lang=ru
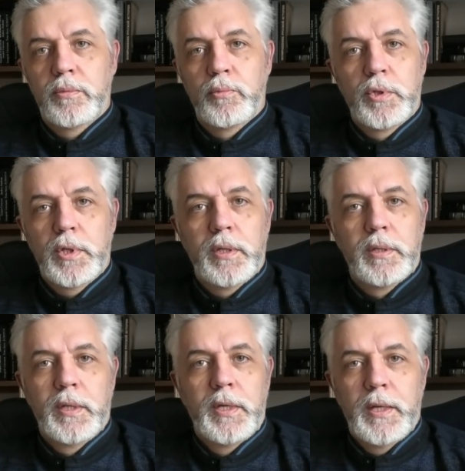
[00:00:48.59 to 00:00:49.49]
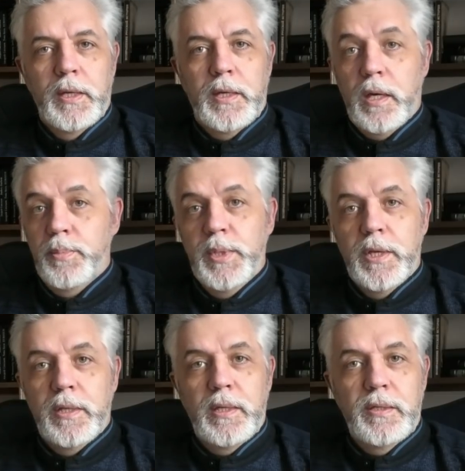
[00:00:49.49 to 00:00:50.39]
уже как
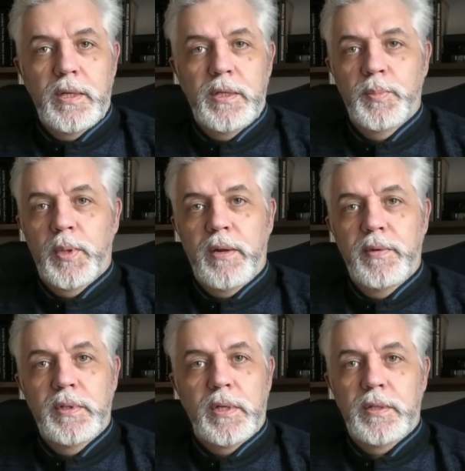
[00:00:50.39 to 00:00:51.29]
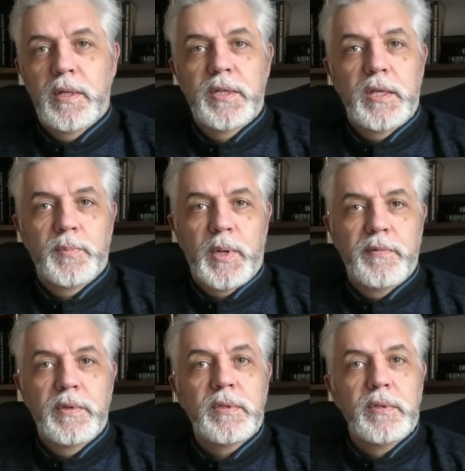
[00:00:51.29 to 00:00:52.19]
меня нельзя исправить, так нельзя
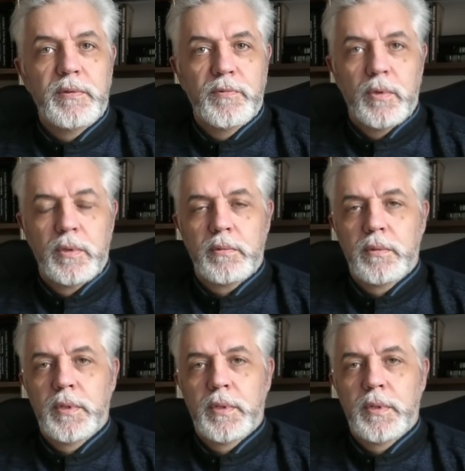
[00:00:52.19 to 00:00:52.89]
исправить и его.